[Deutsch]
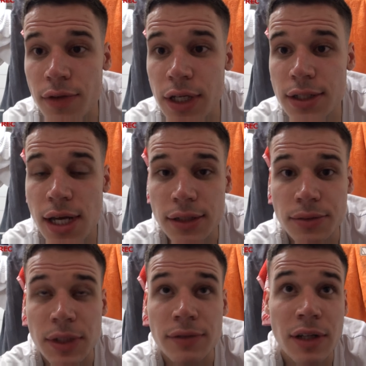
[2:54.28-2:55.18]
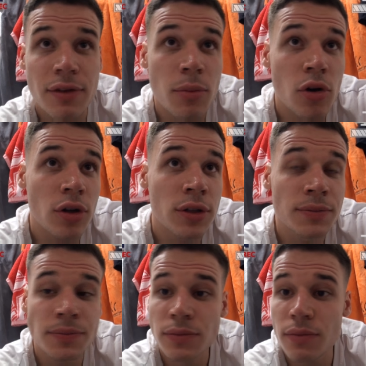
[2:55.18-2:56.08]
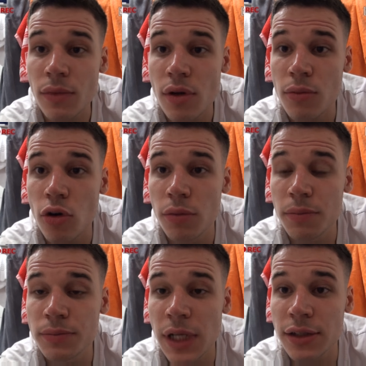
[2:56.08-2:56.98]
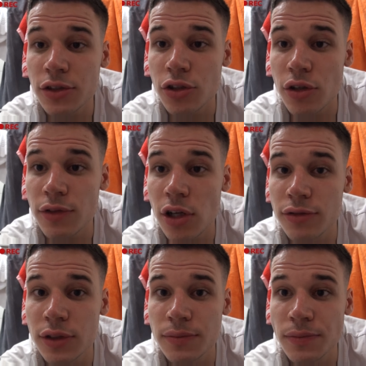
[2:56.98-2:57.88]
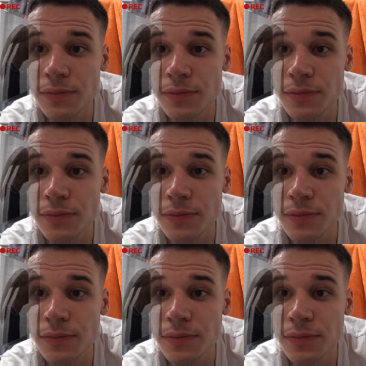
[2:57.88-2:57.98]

wie gesagt, dann werden wir morgen, morgen halte ich euch auf dem Laufenden.